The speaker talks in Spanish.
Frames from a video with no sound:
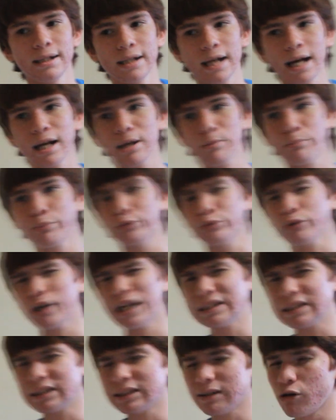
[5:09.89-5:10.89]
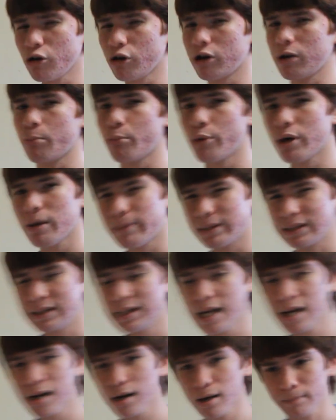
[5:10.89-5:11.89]
ya que pues nunca se sabe lo que puede
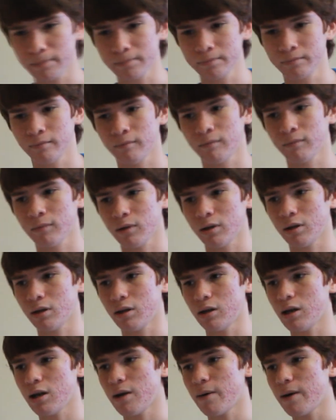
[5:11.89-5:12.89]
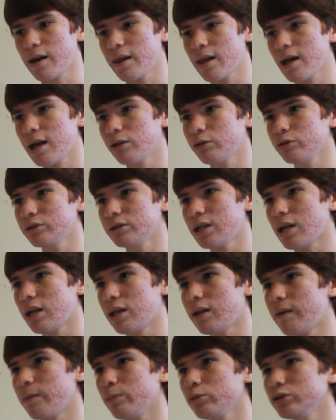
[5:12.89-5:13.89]
pasar. La verdad, o
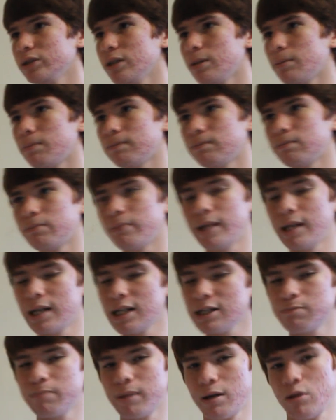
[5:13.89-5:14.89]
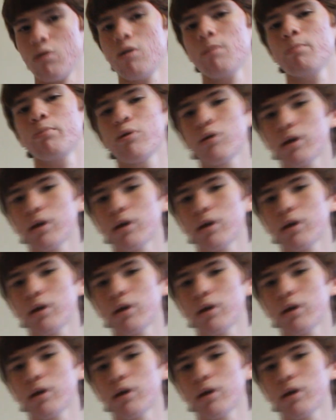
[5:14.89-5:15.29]
sea, debemos de pedirles perdón